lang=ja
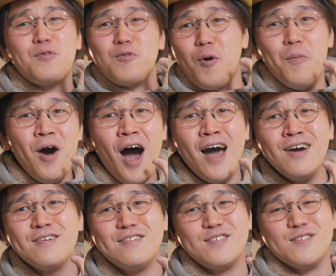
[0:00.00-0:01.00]

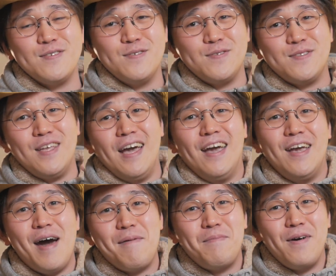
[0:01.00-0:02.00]
トム・ハンクスって
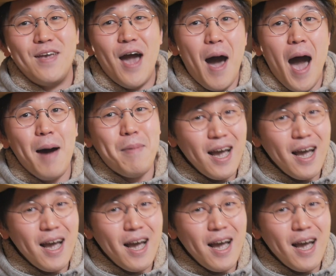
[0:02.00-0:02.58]
やっぱや